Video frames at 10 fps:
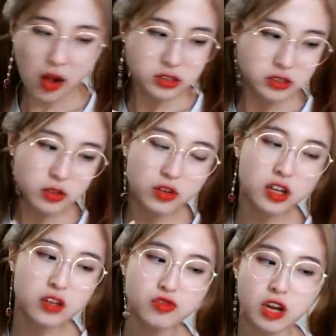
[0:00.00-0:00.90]
어떻게
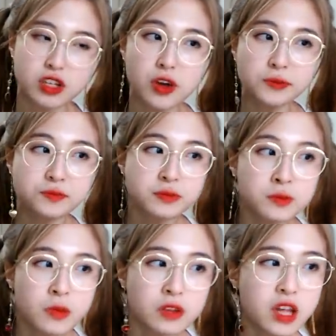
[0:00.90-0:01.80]
한 줄 아세요?
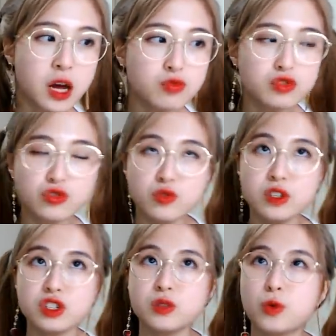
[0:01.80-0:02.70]
내가 무슨
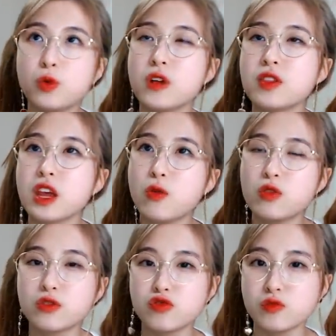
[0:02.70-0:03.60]
꿈인지는 모르겠는데
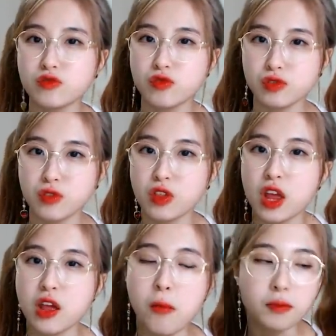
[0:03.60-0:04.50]
오늘 꿈을 꾸고
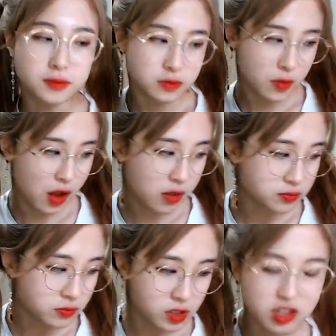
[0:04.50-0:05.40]
있었는데
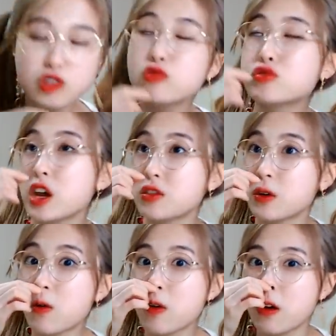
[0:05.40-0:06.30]
기숙사에 있는
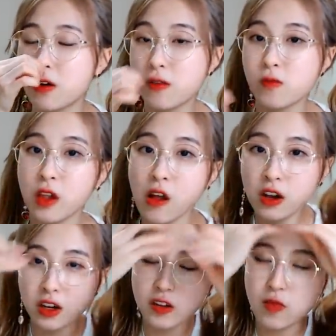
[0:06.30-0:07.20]
거예요.
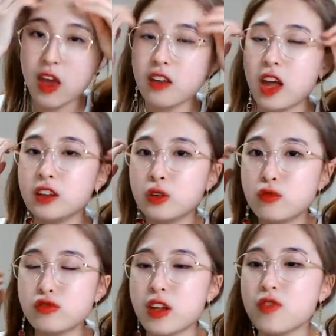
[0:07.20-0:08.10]
내가 다니던
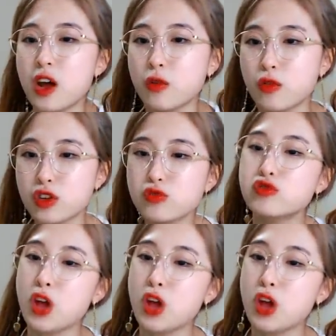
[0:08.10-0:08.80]
울산대학교 기숙사.